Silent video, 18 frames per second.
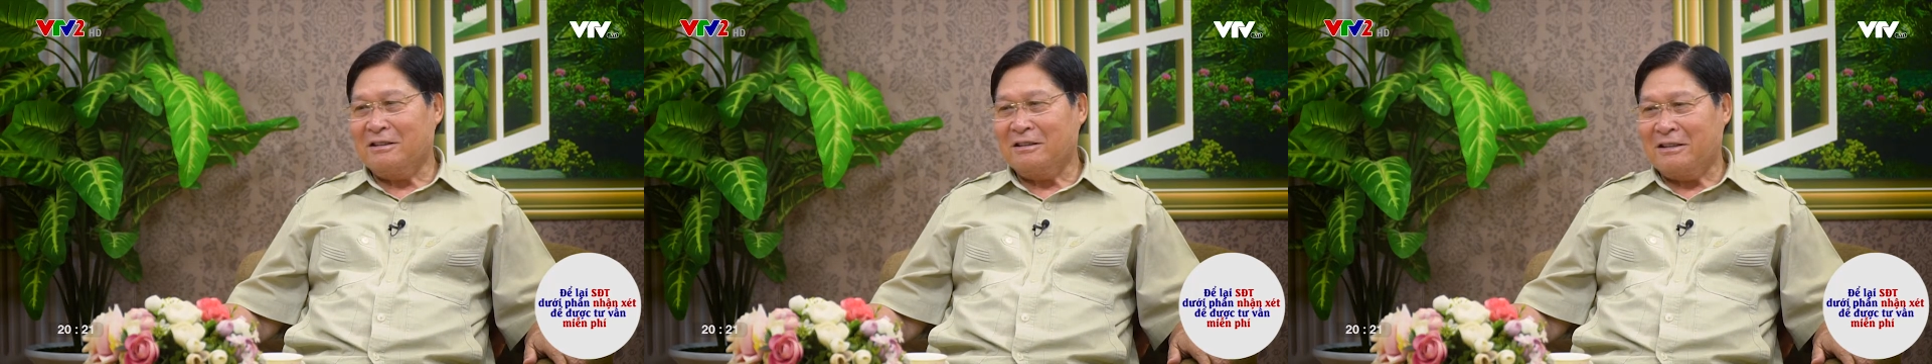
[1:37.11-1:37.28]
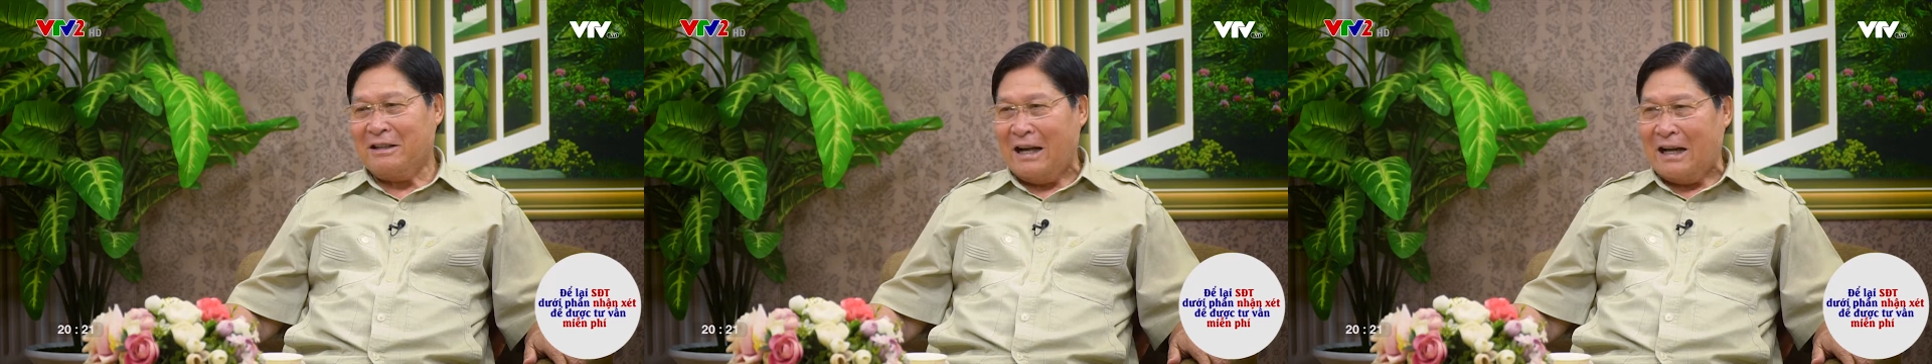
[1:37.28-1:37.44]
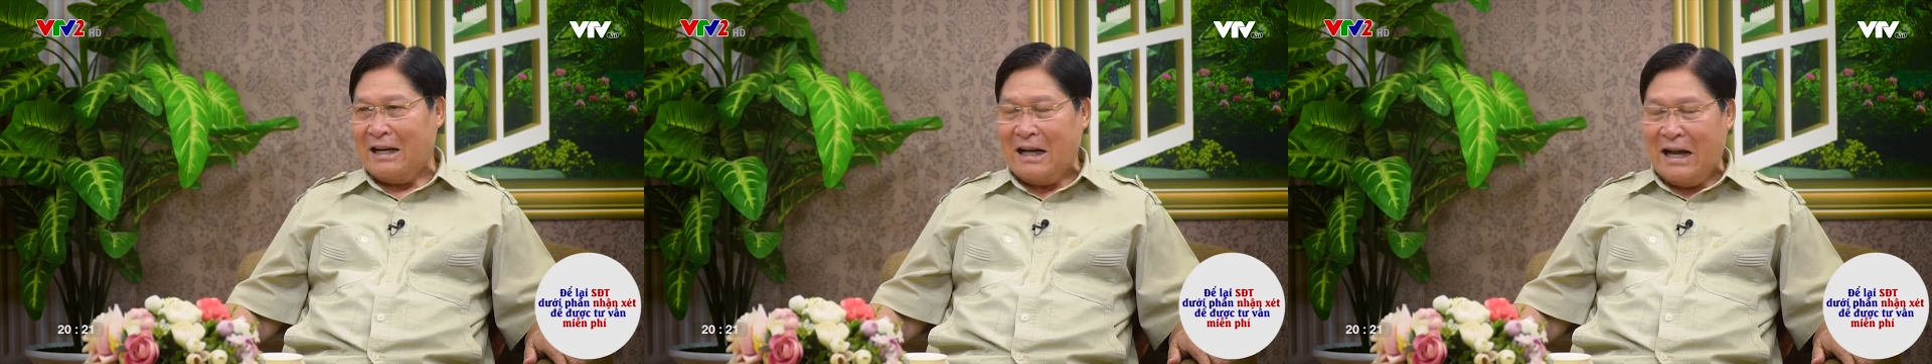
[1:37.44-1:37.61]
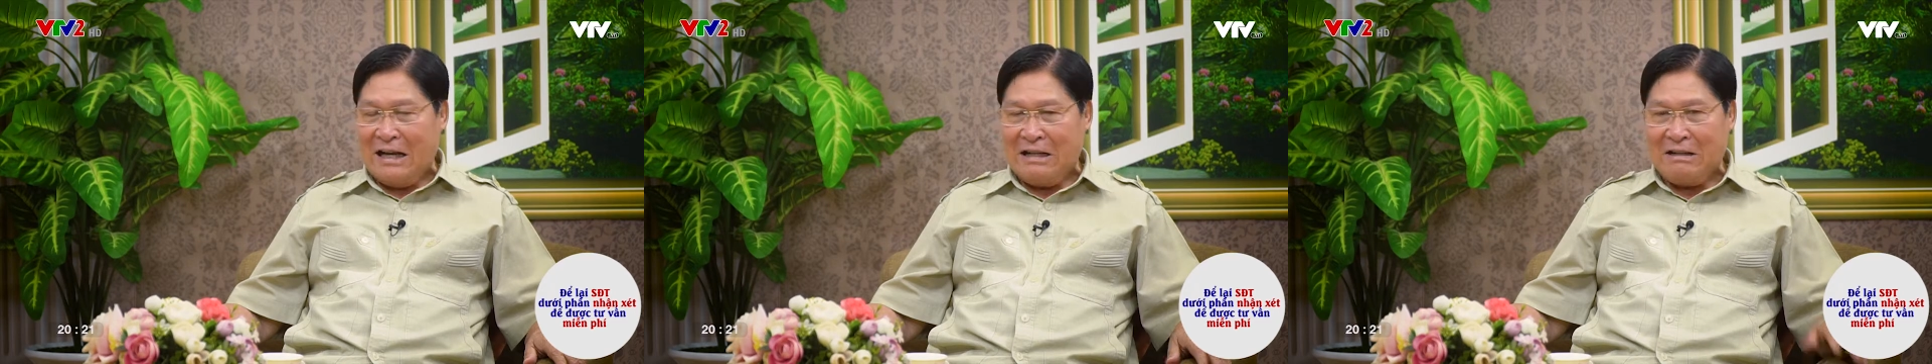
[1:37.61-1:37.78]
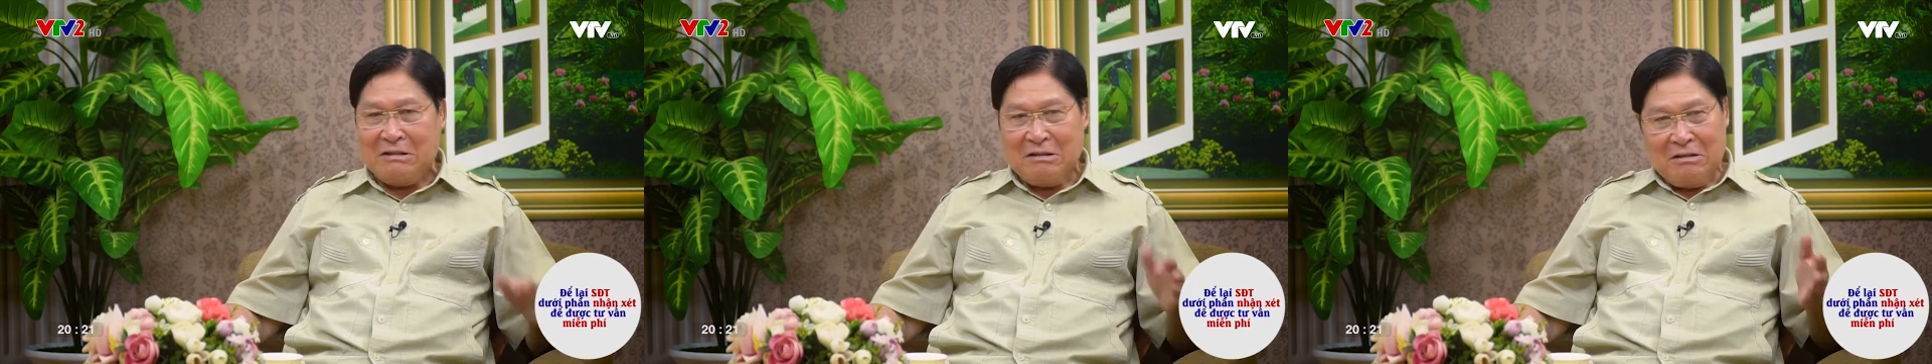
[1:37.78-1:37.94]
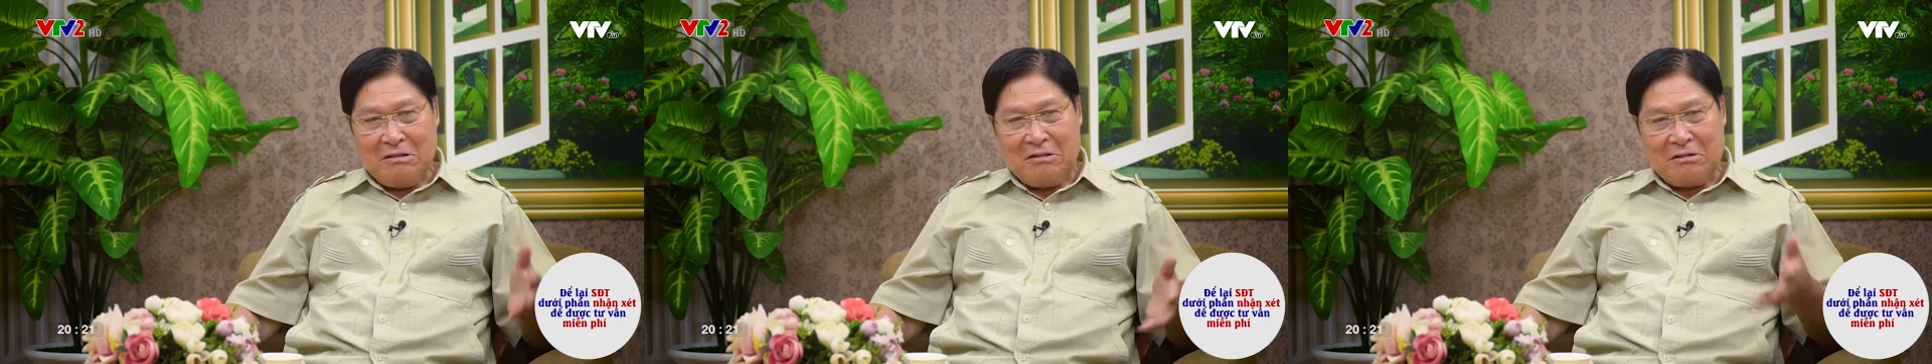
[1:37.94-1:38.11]
khả năng
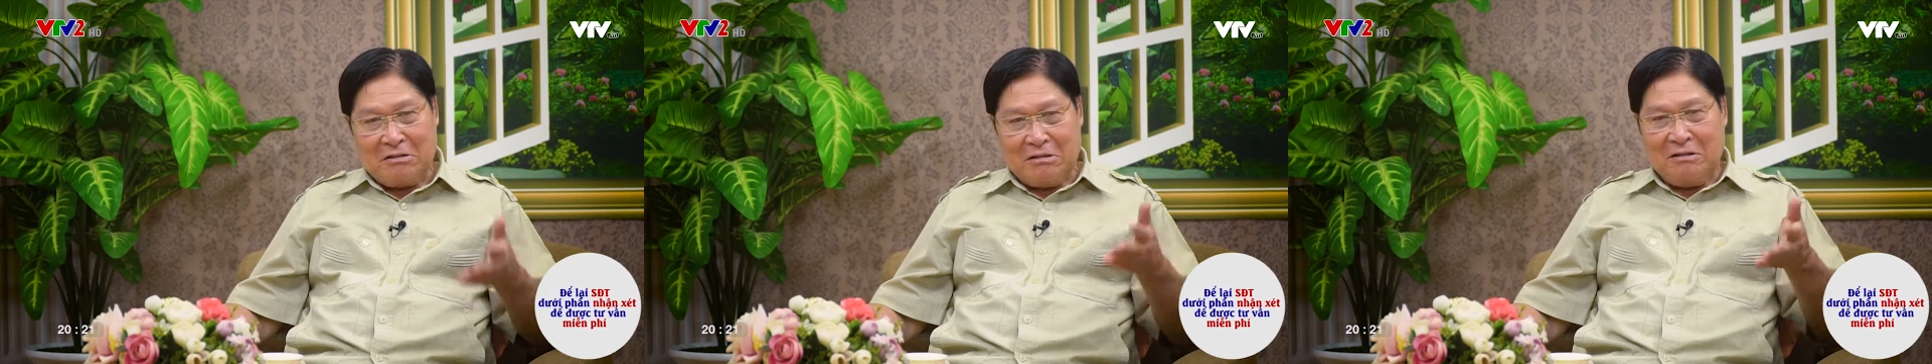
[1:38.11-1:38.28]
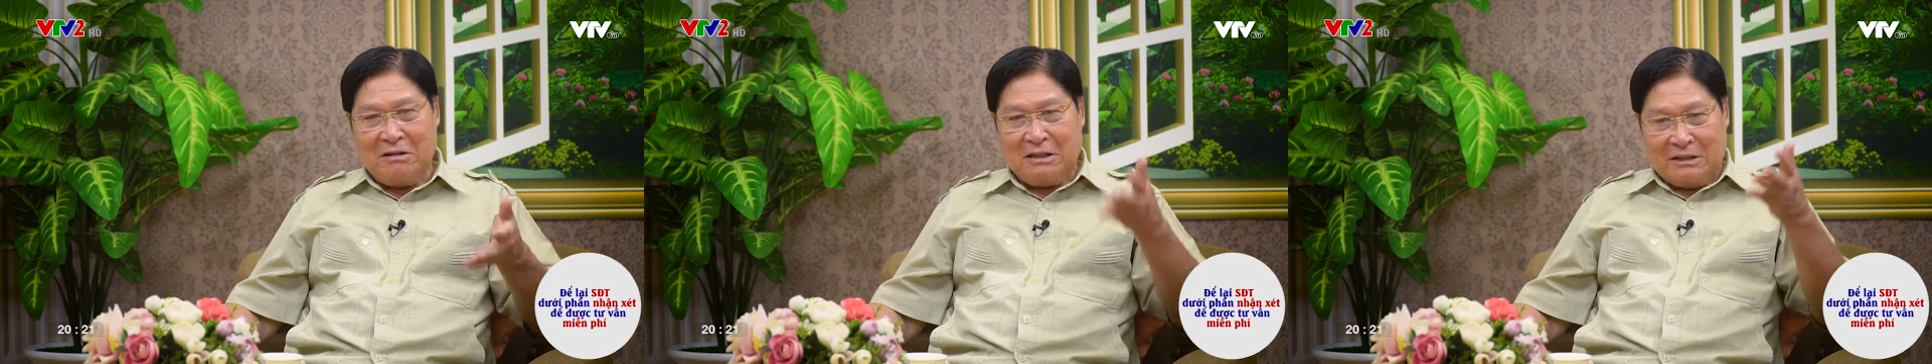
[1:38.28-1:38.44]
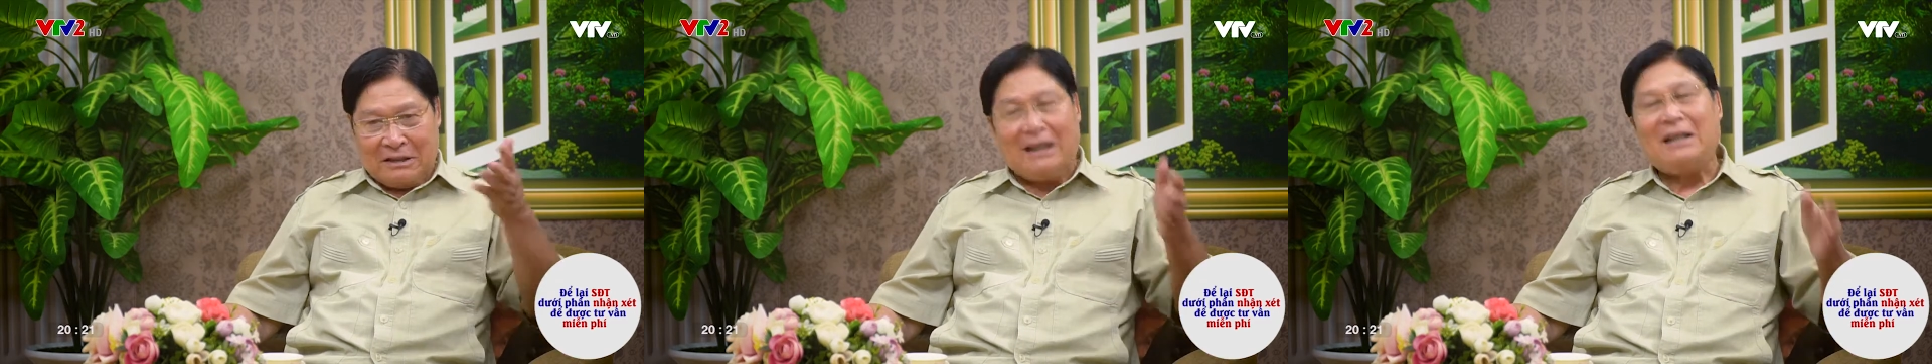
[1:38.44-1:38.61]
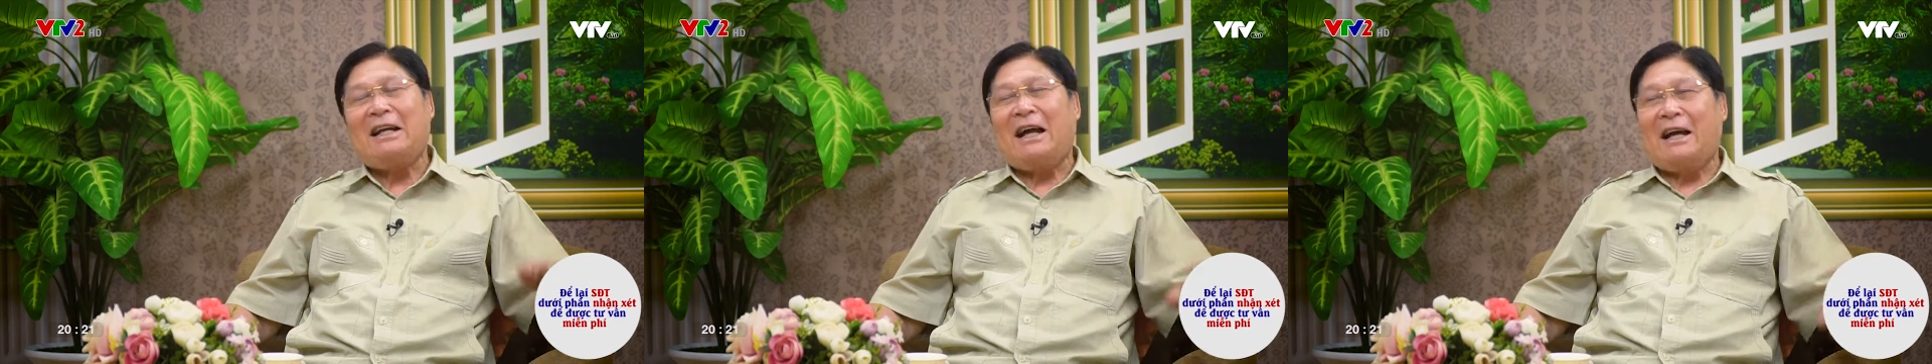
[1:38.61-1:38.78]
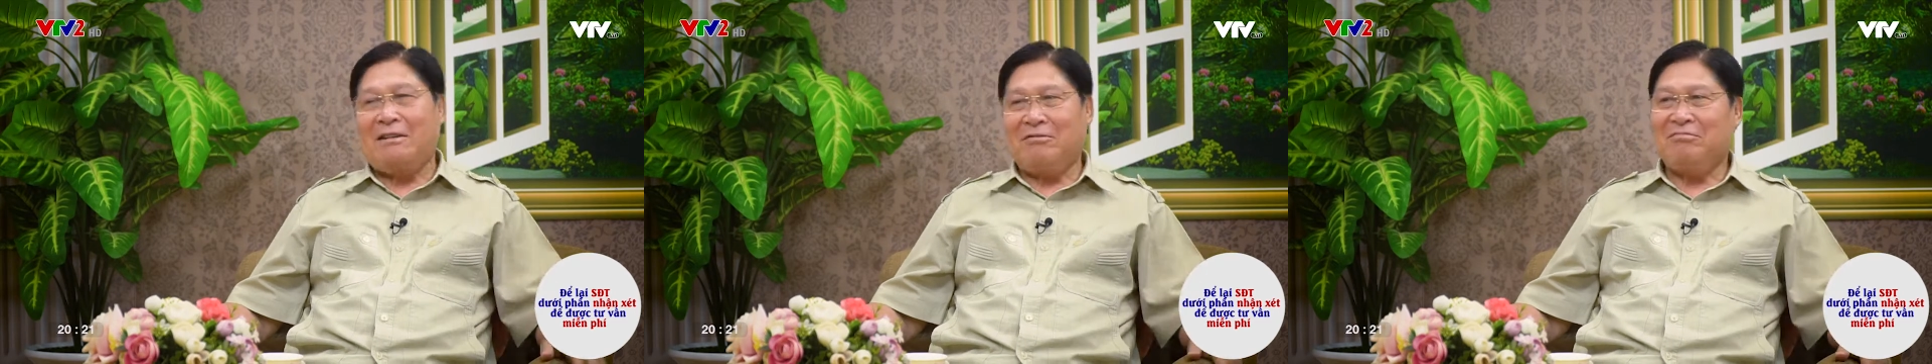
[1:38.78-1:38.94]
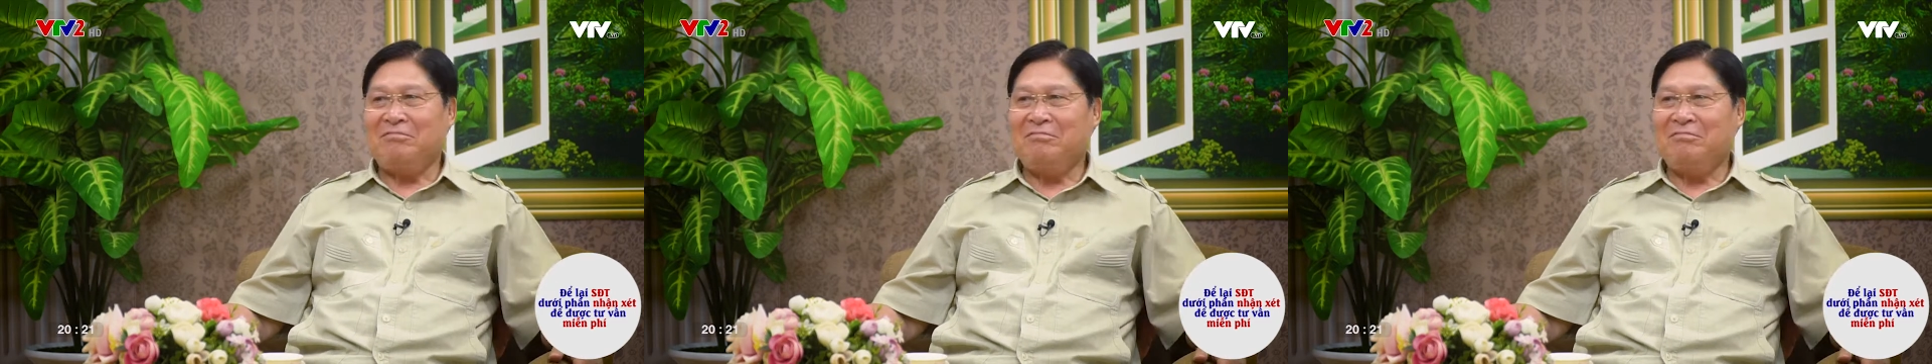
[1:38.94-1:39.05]
nó lại tăng nặng